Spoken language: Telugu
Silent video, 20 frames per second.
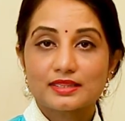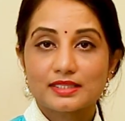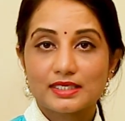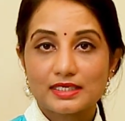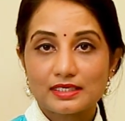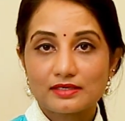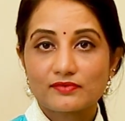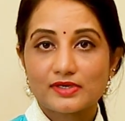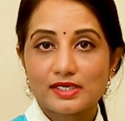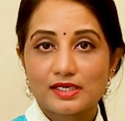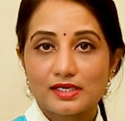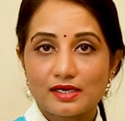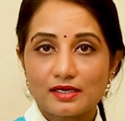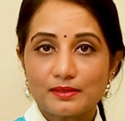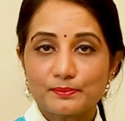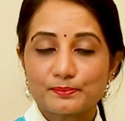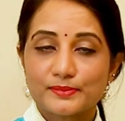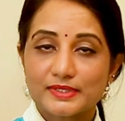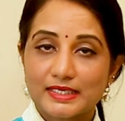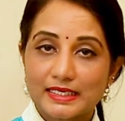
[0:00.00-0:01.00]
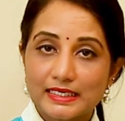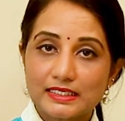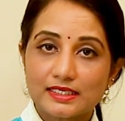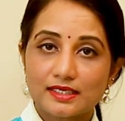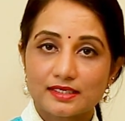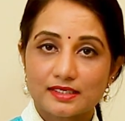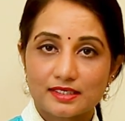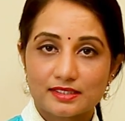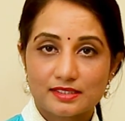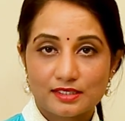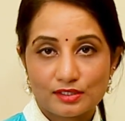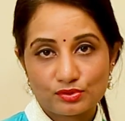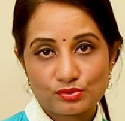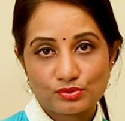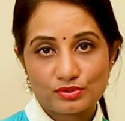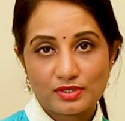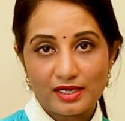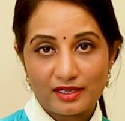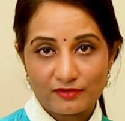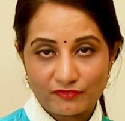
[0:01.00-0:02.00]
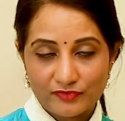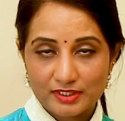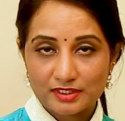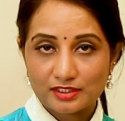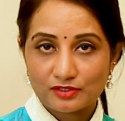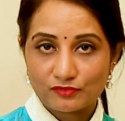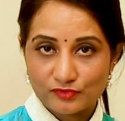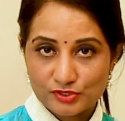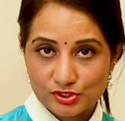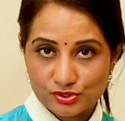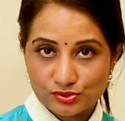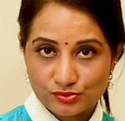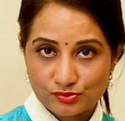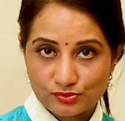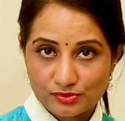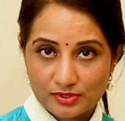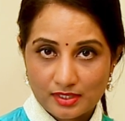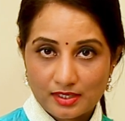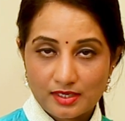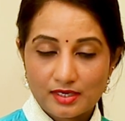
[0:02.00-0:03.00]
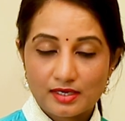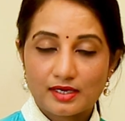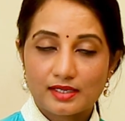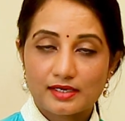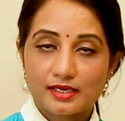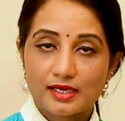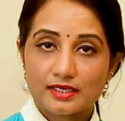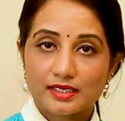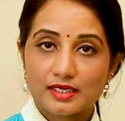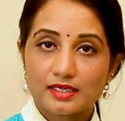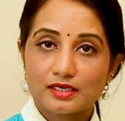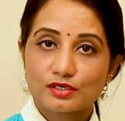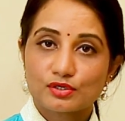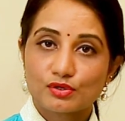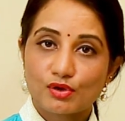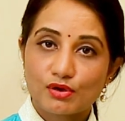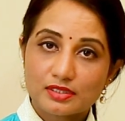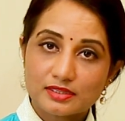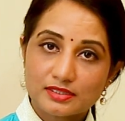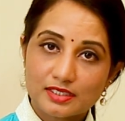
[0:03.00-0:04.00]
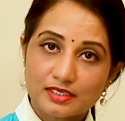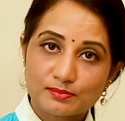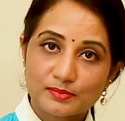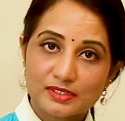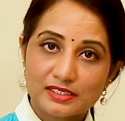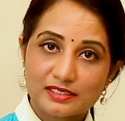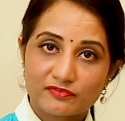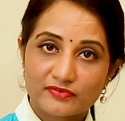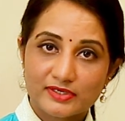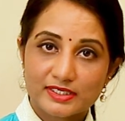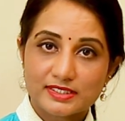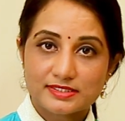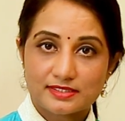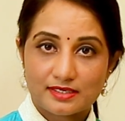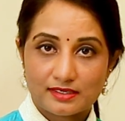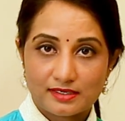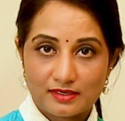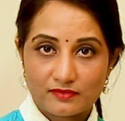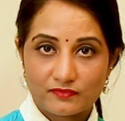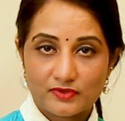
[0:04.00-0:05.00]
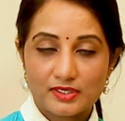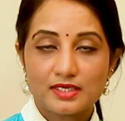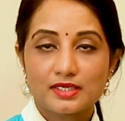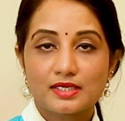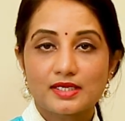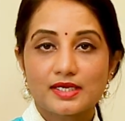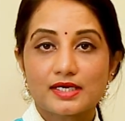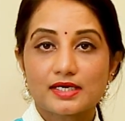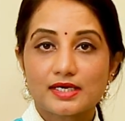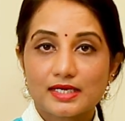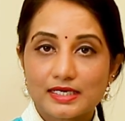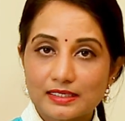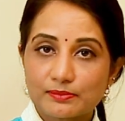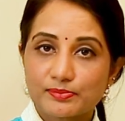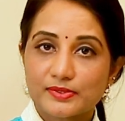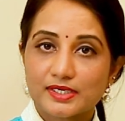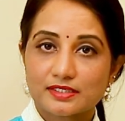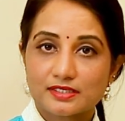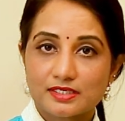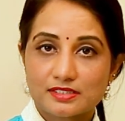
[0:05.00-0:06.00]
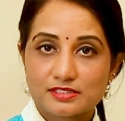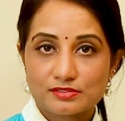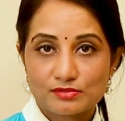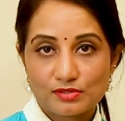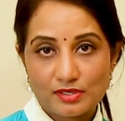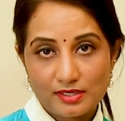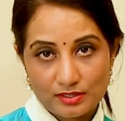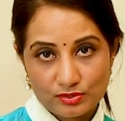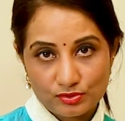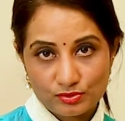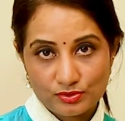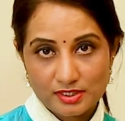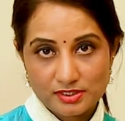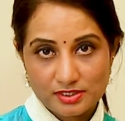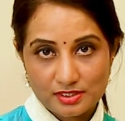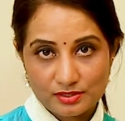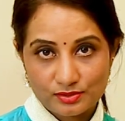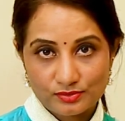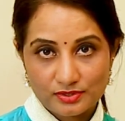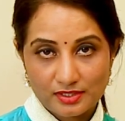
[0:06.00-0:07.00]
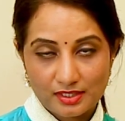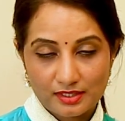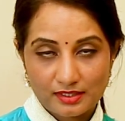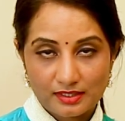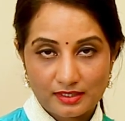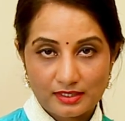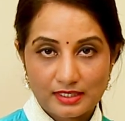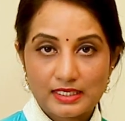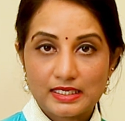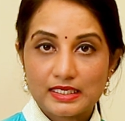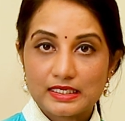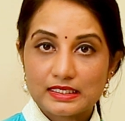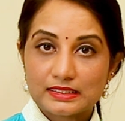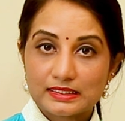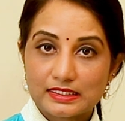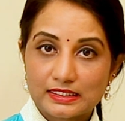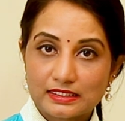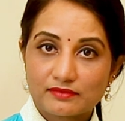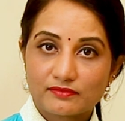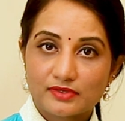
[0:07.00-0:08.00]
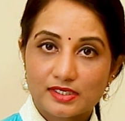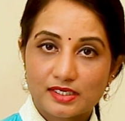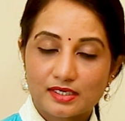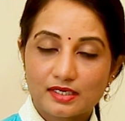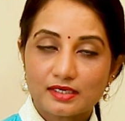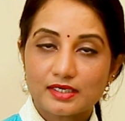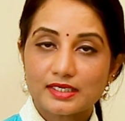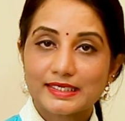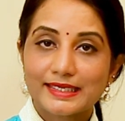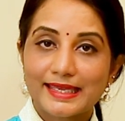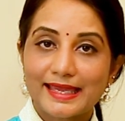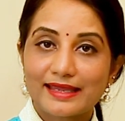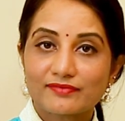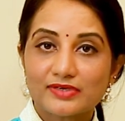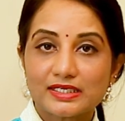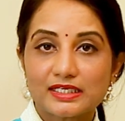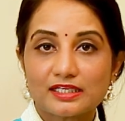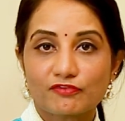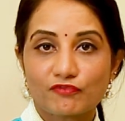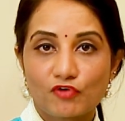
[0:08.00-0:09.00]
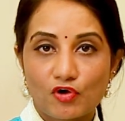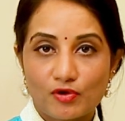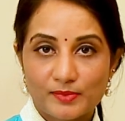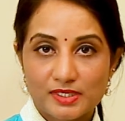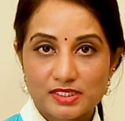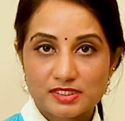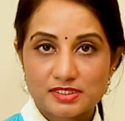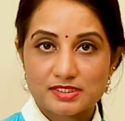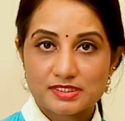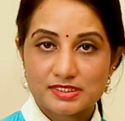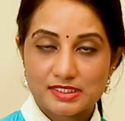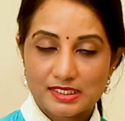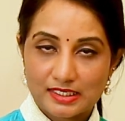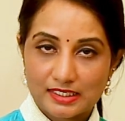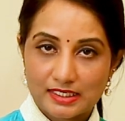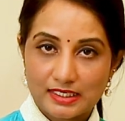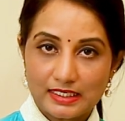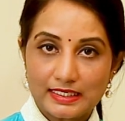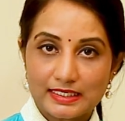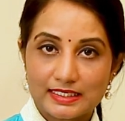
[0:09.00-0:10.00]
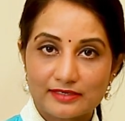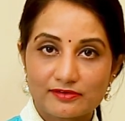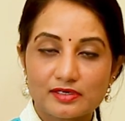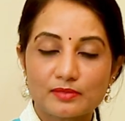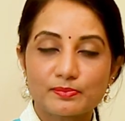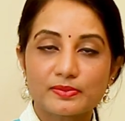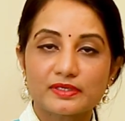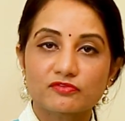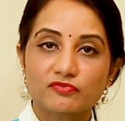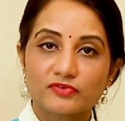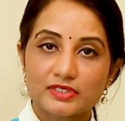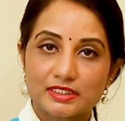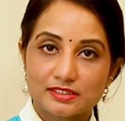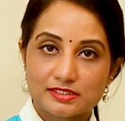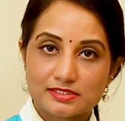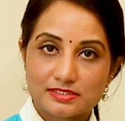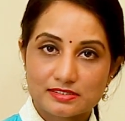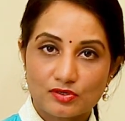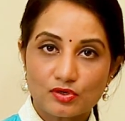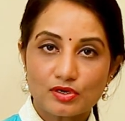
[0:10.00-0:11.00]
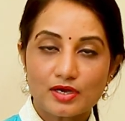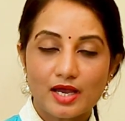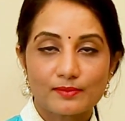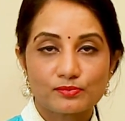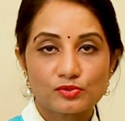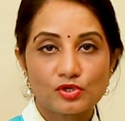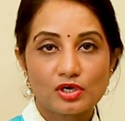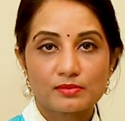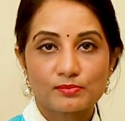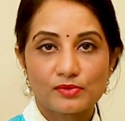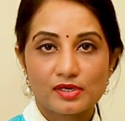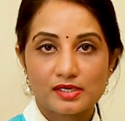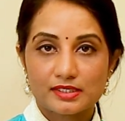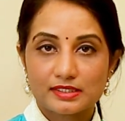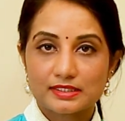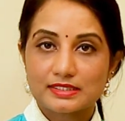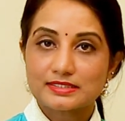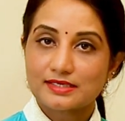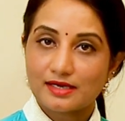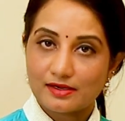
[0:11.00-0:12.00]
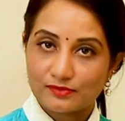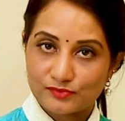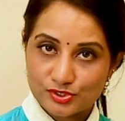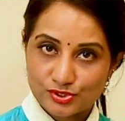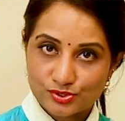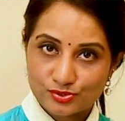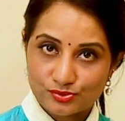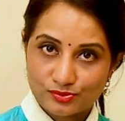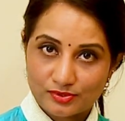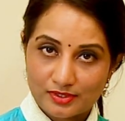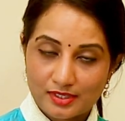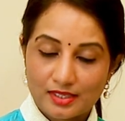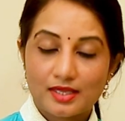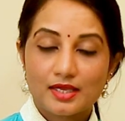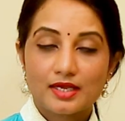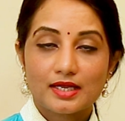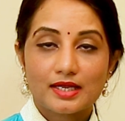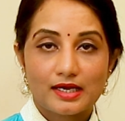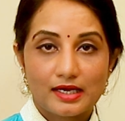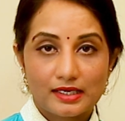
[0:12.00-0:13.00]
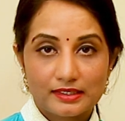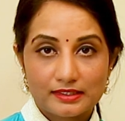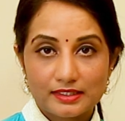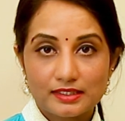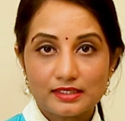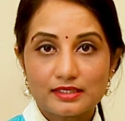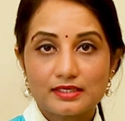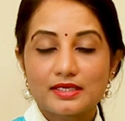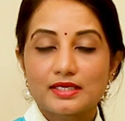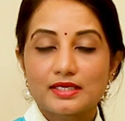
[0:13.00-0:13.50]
దీనివల్ల బ్రెయిన్ అనేది ఎక్కువగా ఎఫెక్ట్ అవ్వచ్చు అలాగే నాన్ థర్మల్ ఎఫెక్ట్స్ అనేవి ఎర్లీ ప్రెగ్నెన్సీలో ఎక్కువగా జరుగుతాయి దీనివల్ల క్యావిటీ ఫార్మేషన్ జరిగి డెవలపింగ్ ఫీటర్స్లో అబ్నార్మాలిటీస్ రావచ్చు కానీ